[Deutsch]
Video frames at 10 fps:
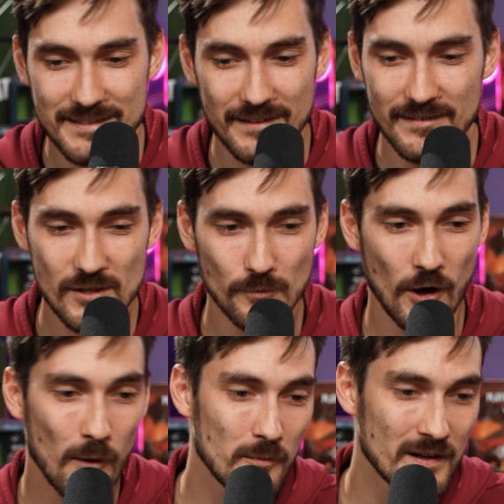es geht nicht um
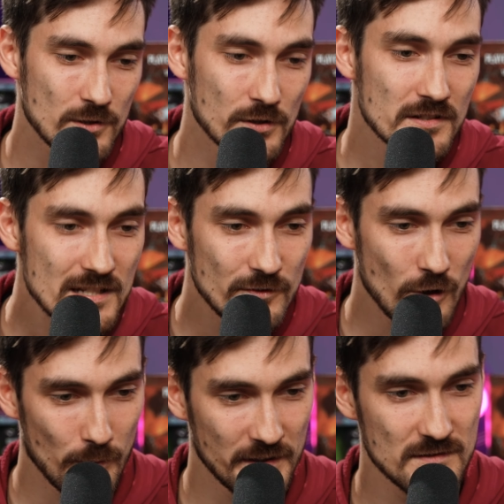der Hobbit. Man sollte nie
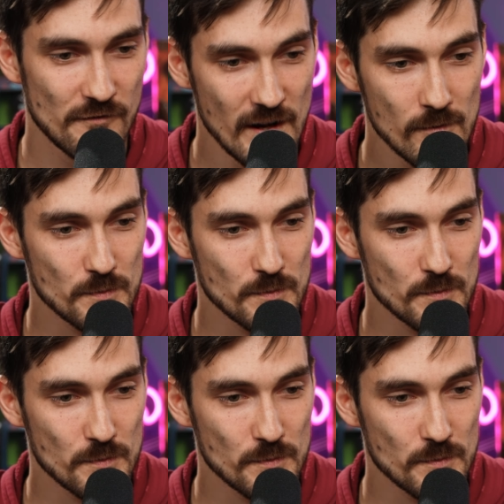wieder über diese Filme